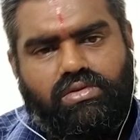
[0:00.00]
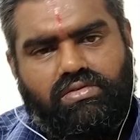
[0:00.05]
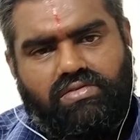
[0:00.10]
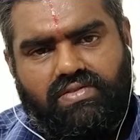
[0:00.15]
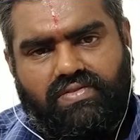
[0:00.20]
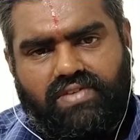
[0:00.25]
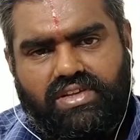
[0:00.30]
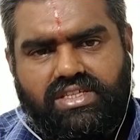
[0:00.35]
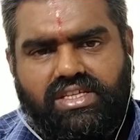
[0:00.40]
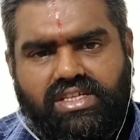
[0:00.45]
ஒரு
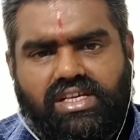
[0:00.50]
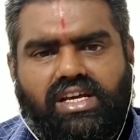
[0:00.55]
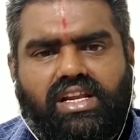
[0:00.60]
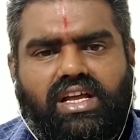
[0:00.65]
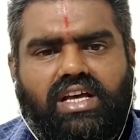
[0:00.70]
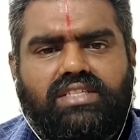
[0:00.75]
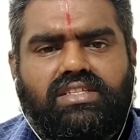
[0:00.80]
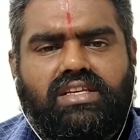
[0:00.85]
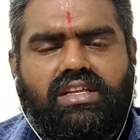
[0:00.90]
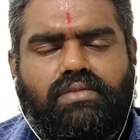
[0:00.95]
விருச்சிக
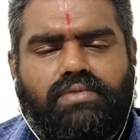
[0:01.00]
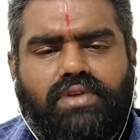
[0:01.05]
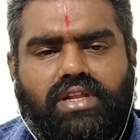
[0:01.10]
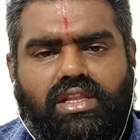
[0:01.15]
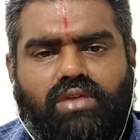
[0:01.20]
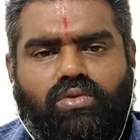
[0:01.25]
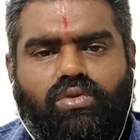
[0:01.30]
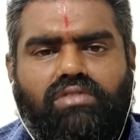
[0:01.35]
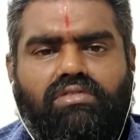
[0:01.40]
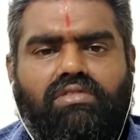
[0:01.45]
ராசியில்
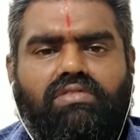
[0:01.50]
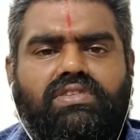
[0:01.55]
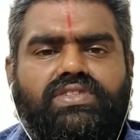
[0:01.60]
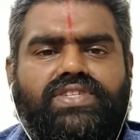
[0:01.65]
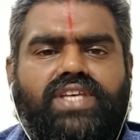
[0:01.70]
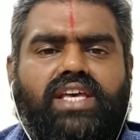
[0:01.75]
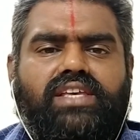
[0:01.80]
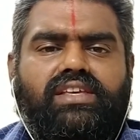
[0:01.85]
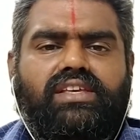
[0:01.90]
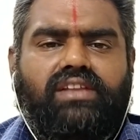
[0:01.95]
பிறந்த ஒரு
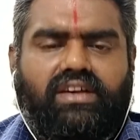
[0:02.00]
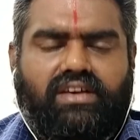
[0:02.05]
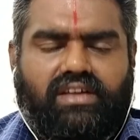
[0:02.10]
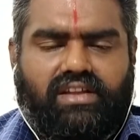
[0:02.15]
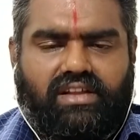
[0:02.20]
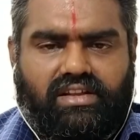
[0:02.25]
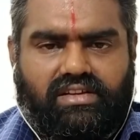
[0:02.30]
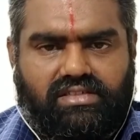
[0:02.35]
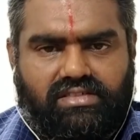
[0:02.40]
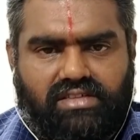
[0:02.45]
விவசாயி
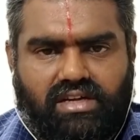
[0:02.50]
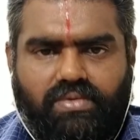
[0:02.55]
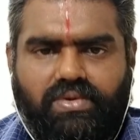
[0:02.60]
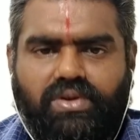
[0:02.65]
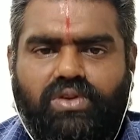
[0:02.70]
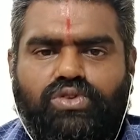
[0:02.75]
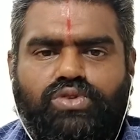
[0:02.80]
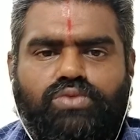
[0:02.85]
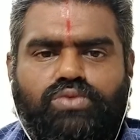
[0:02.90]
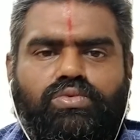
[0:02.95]
இருக்கிறாரு
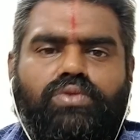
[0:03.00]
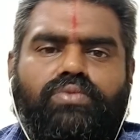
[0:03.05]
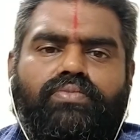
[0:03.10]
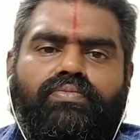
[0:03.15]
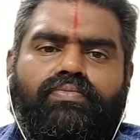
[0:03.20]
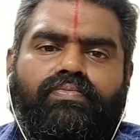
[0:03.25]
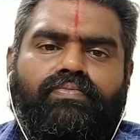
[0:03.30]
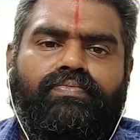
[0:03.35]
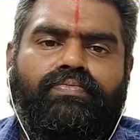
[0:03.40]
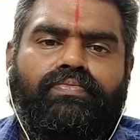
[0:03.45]
அப்படின்னு வச்சுப்போம்
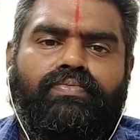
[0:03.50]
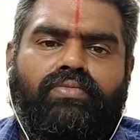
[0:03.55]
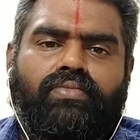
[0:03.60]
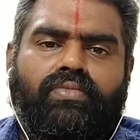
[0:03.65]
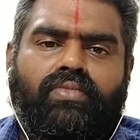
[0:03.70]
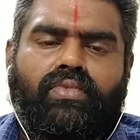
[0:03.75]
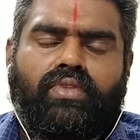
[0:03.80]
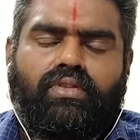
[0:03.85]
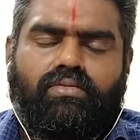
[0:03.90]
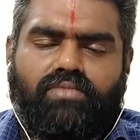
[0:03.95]

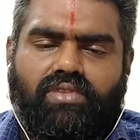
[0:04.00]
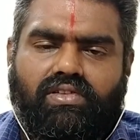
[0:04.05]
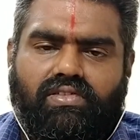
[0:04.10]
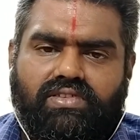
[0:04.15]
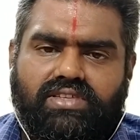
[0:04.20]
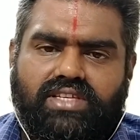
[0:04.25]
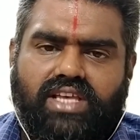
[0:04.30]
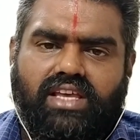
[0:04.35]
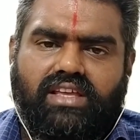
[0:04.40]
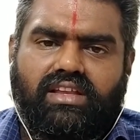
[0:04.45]
இப்போ
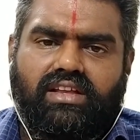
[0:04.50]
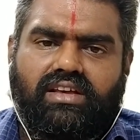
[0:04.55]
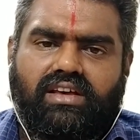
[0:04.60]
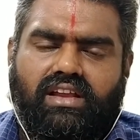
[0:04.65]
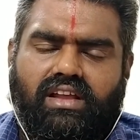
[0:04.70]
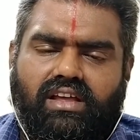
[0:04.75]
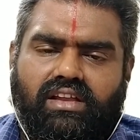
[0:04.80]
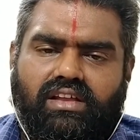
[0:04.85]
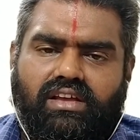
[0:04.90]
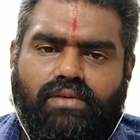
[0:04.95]
விவசாயி
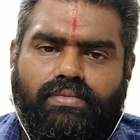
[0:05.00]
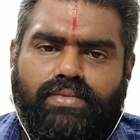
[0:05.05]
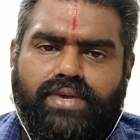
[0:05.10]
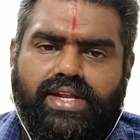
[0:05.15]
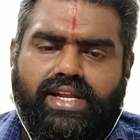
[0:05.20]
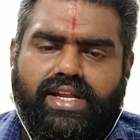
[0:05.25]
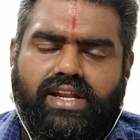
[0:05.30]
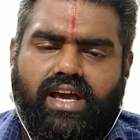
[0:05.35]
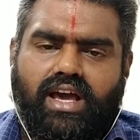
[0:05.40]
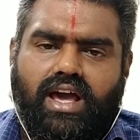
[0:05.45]
இருக்கிறாரு
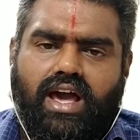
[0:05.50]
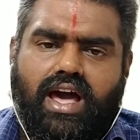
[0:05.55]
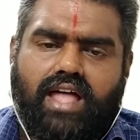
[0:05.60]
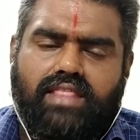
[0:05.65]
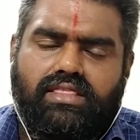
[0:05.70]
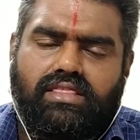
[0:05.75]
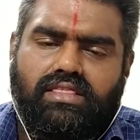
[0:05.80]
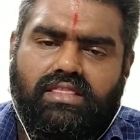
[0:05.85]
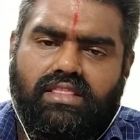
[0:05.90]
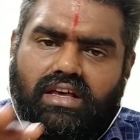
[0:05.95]
அப்படின்னா
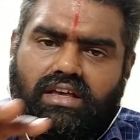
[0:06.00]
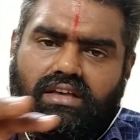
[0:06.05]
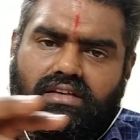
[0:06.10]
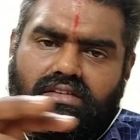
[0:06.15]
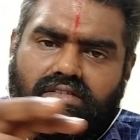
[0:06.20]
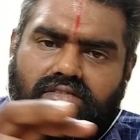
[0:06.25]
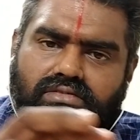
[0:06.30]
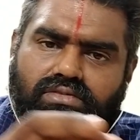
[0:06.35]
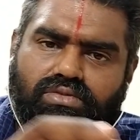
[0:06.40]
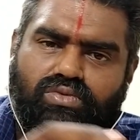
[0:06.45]
அந்த
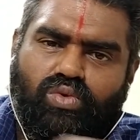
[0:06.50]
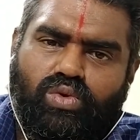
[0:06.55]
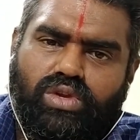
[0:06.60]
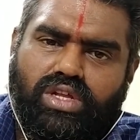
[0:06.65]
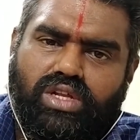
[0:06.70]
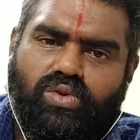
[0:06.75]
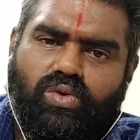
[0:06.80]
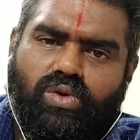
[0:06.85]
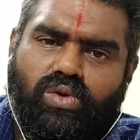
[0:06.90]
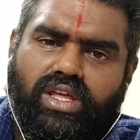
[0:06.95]

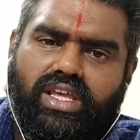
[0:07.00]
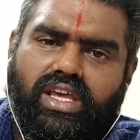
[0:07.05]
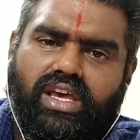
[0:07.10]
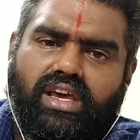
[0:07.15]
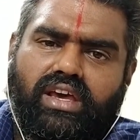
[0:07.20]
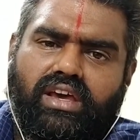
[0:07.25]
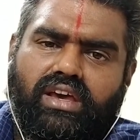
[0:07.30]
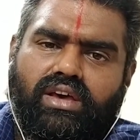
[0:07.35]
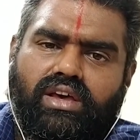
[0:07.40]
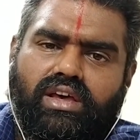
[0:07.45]
ஊரினுடைய
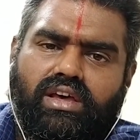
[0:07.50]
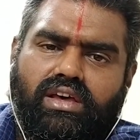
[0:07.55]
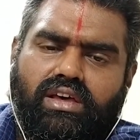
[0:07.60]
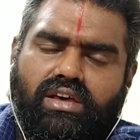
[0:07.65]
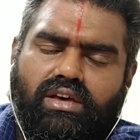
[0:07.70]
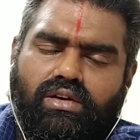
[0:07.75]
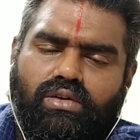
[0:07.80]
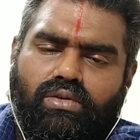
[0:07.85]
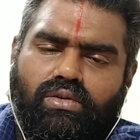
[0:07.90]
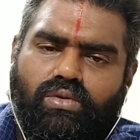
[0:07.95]

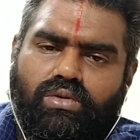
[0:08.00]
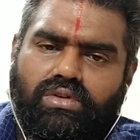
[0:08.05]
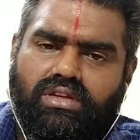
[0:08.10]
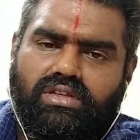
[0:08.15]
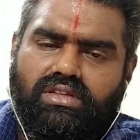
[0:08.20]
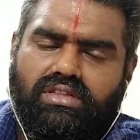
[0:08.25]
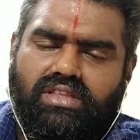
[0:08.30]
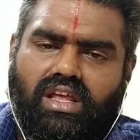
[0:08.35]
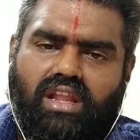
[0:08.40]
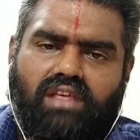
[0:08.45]
ஒரு
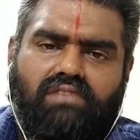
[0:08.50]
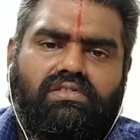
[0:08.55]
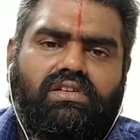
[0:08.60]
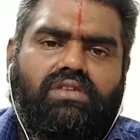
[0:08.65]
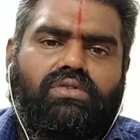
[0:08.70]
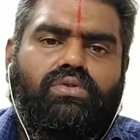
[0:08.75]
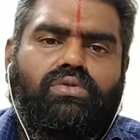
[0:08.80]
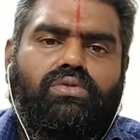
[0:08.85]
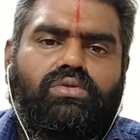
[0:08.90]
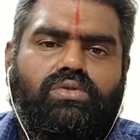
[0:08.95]

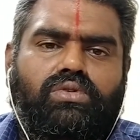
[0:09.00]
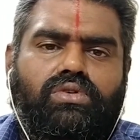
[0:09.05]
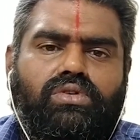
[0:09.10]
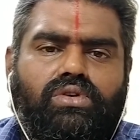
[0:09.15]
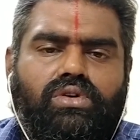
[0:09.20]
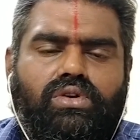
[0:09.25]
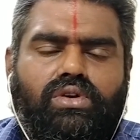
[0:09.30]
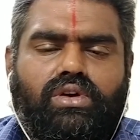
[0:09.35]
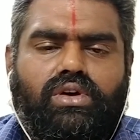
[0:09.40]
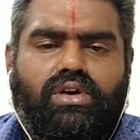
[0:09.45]
தலைவரோ
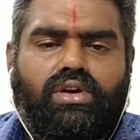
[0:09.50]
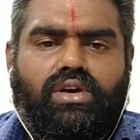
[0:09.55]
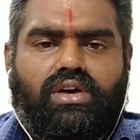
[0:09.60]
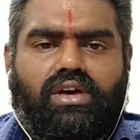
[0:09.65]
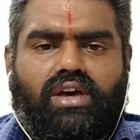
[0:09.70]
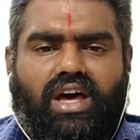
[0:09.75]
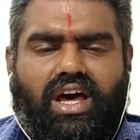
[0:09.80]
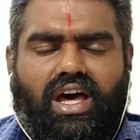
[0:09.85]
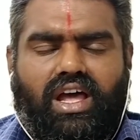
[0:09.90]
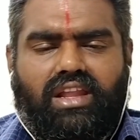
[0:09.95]

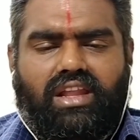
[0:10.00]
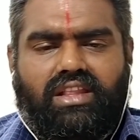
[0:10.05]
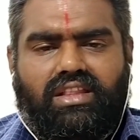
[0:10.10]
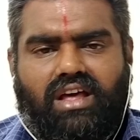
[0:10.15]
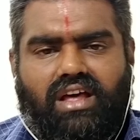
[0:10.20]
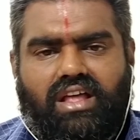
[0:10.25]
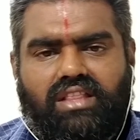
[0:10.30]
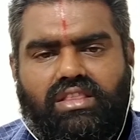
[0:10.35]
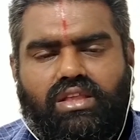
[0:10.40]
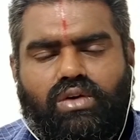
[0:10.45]
அல்லது
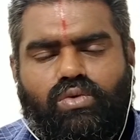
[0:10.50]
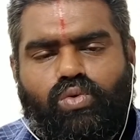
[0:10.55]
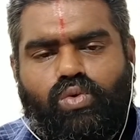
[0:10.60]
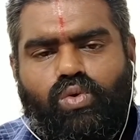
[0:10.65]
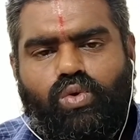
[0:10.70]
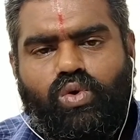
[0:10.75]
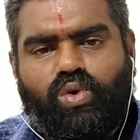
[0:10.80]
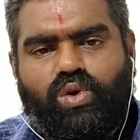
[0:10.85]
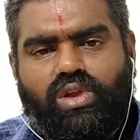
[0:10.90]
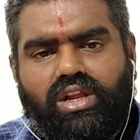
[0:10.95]
அந்த
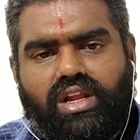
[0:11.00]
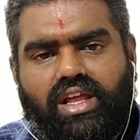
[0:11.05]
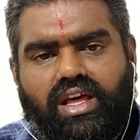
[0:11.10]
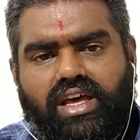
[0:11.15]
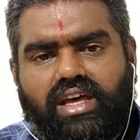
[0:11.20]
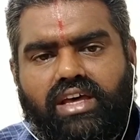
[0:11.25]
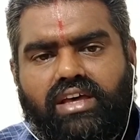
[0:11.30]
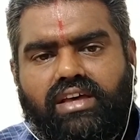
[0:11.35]
ஊரில்